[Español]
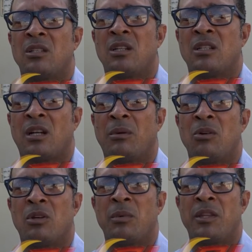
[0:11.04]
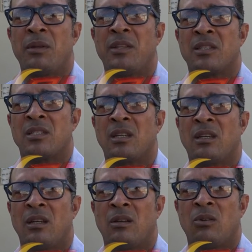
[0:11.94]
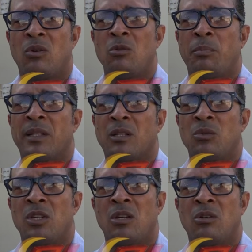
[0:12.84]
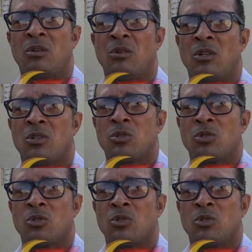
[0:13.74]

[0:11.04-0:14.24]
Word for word: El trabajo que deben de hacer, no hay un patrulleo